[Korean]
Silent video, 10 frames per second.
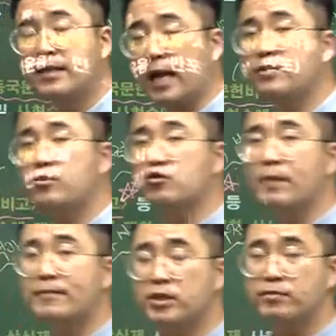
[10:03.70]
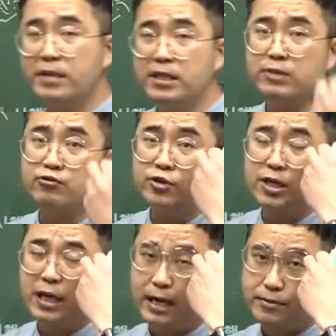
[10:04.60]
내가 들어주마 하면서, 민들아,
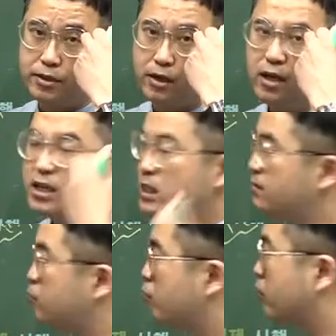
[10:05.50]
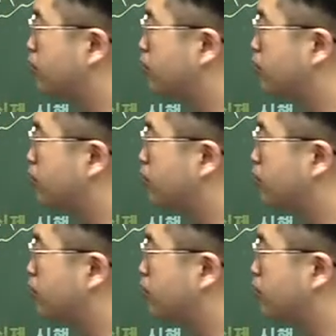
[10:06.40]
두드려라 하면서 신문고를